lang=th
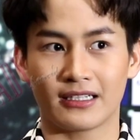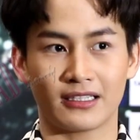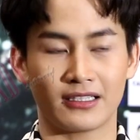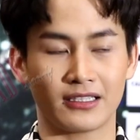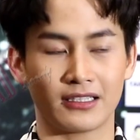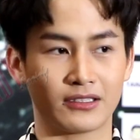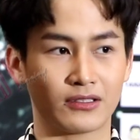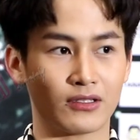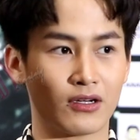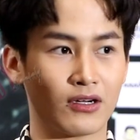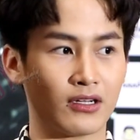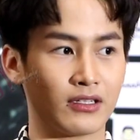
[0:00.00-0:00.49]
คื
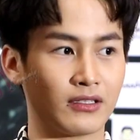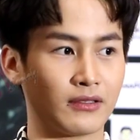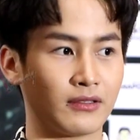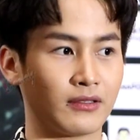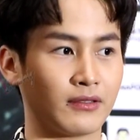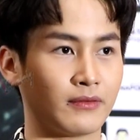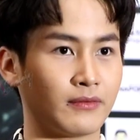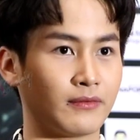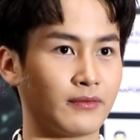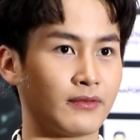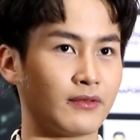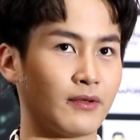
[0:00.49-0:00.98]
อตอน
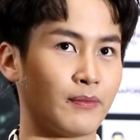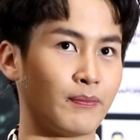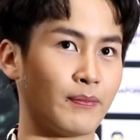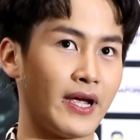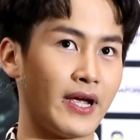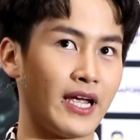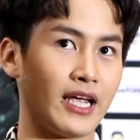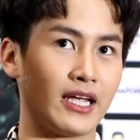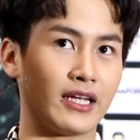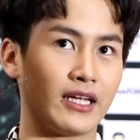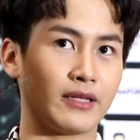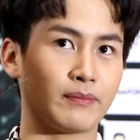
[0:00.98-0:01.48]
ไป
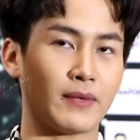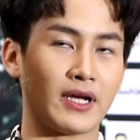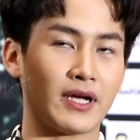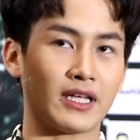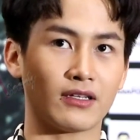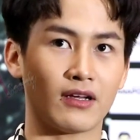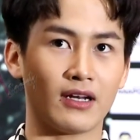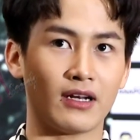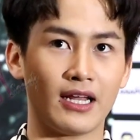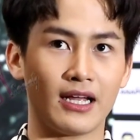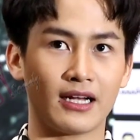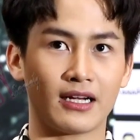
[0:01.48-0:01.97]
ไป
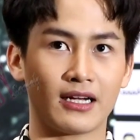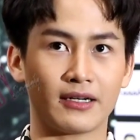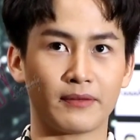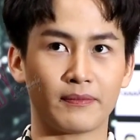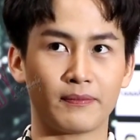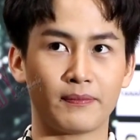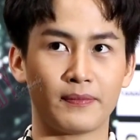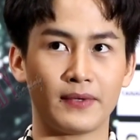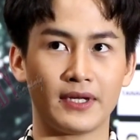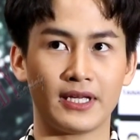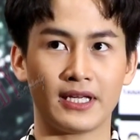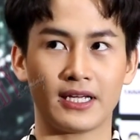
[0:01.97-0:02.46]
ตอนแรกอะ
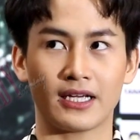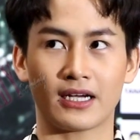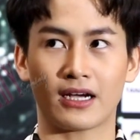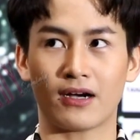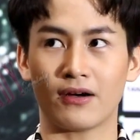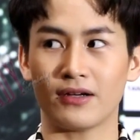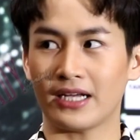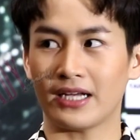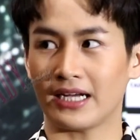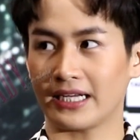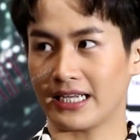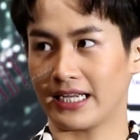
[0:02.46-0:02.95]
พี่
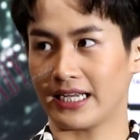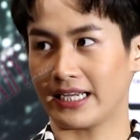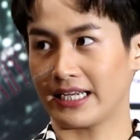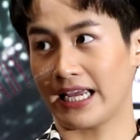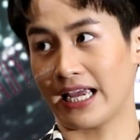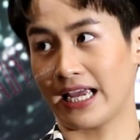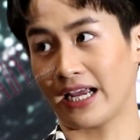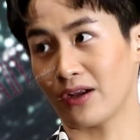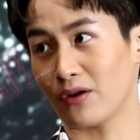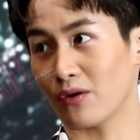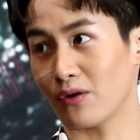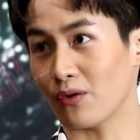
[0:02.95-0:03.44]
เขายัง
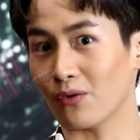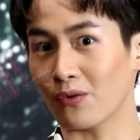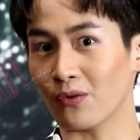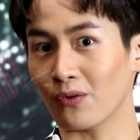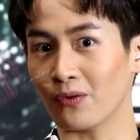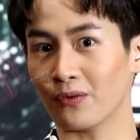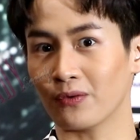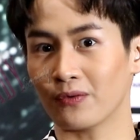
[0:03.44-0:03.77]
เก่งๆอยู่